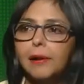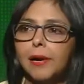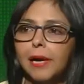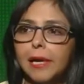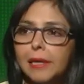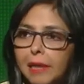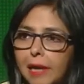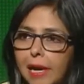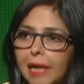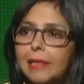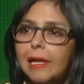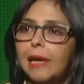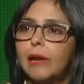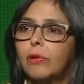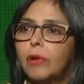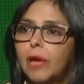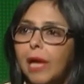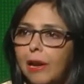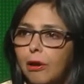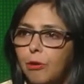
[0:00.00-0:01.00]
retrata
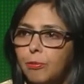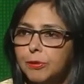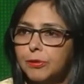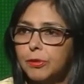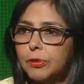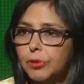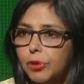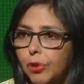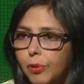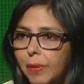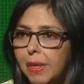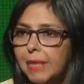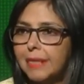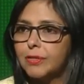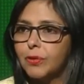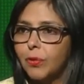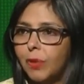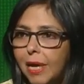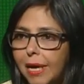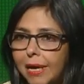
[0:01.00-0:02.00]
lo que es la oposición
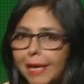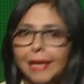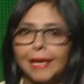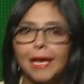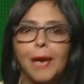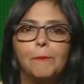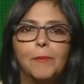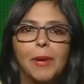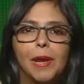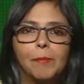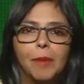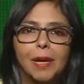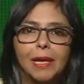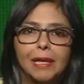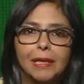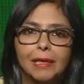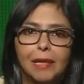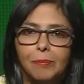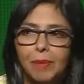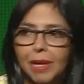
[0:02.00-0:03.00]
venezolana, que
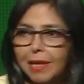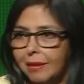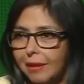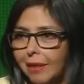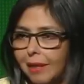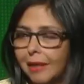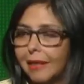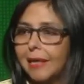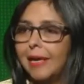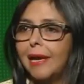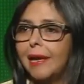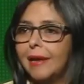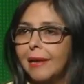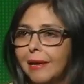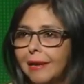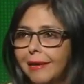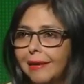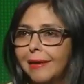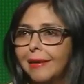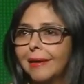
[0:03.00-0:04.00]
permanentemente
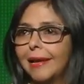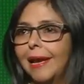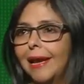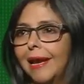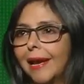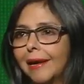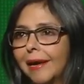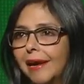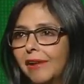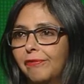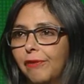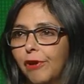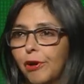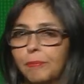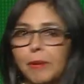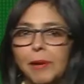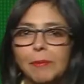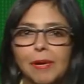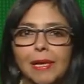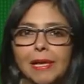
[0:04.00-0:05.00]
quiere que le haga el
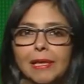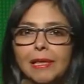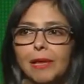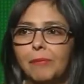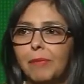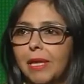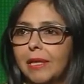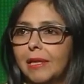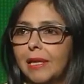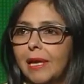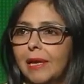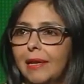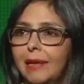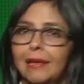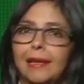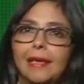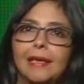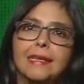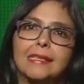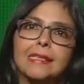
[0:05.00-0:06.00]
favor, permanentemente
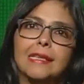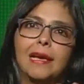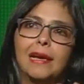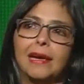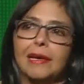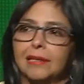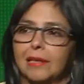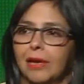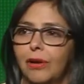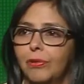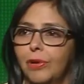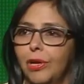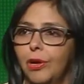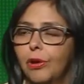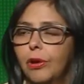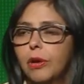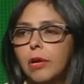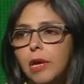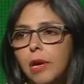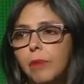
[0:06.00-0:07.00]
le dice a Estados
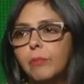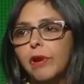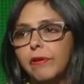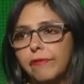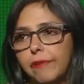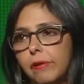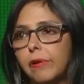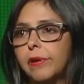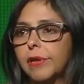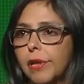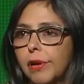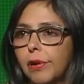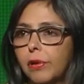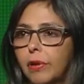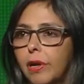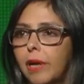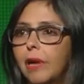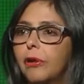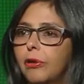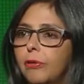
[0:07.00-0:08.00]
Unidos, por favor,
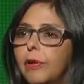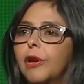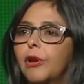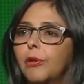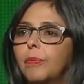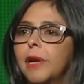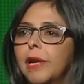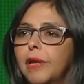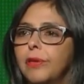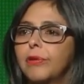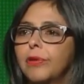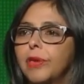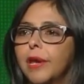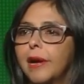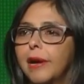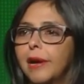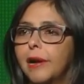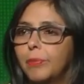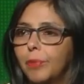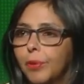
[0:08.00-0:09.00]
derrocan al gobierno para yo
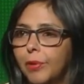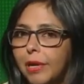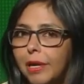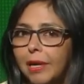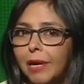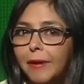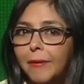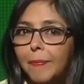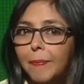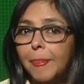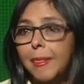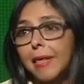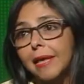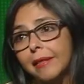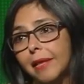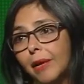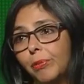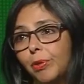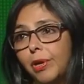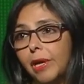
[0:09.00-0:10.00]
llegar al poder. Y
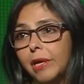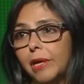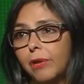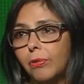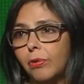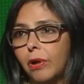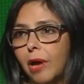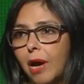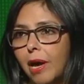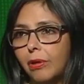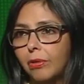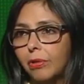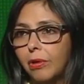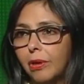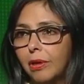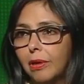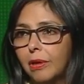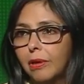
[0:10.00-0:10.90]
está muy equivocado,